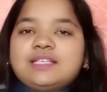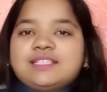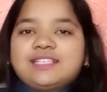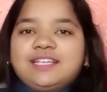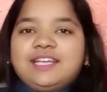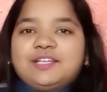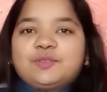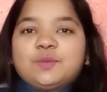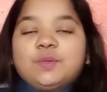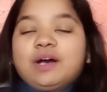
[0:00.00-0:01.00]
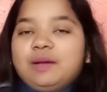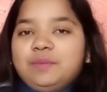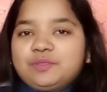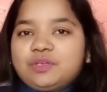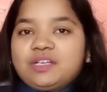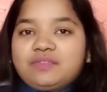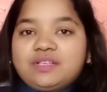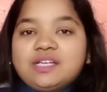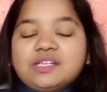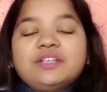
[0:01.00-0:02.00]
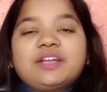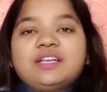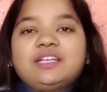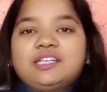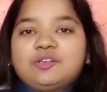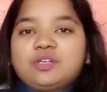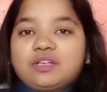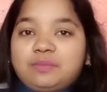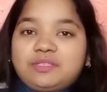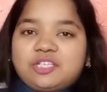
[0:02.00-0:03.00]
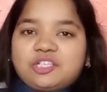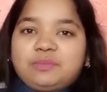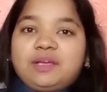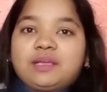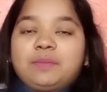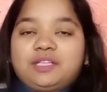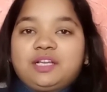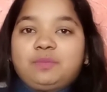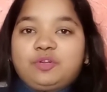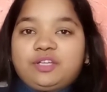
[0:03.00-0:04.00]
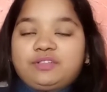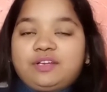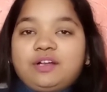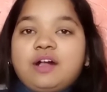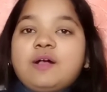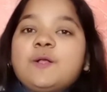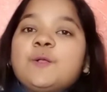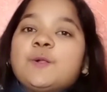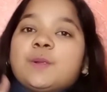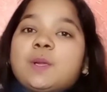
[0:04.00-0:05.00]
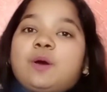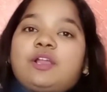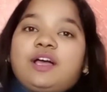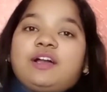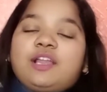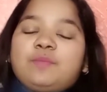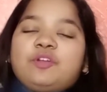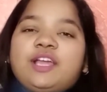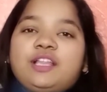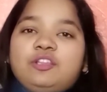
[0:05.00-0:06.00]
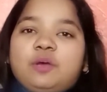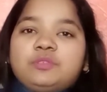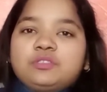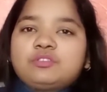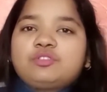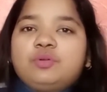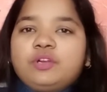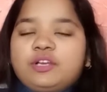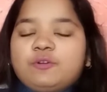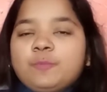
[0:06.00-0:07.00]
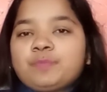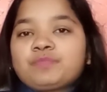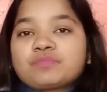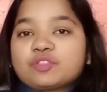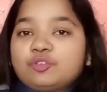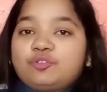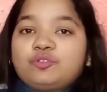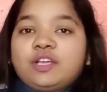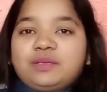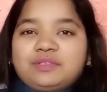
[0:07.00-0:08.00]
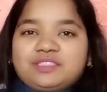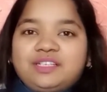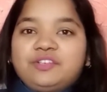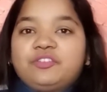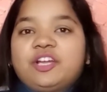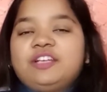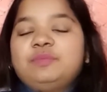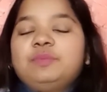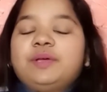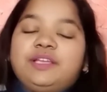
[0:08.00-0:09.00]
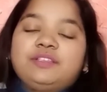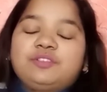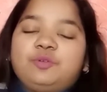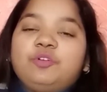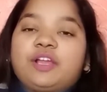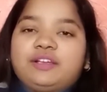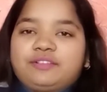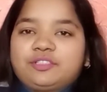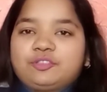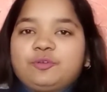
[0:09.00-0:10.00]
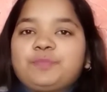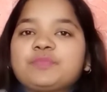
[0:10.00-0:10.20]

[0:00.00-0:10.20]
सही है तो आप इसको डेफिनेटली ट्राई करना और कमेंट सेक्शन में आके बताना आपको कैसा लगा और अगर आप कोई हेल्दी ऑप्शन ढूंढ रहे हो तो ट्रू एलिमेंट्स का ये ड्राइड बेरीज ज़रूर ट्राई कर सकते हो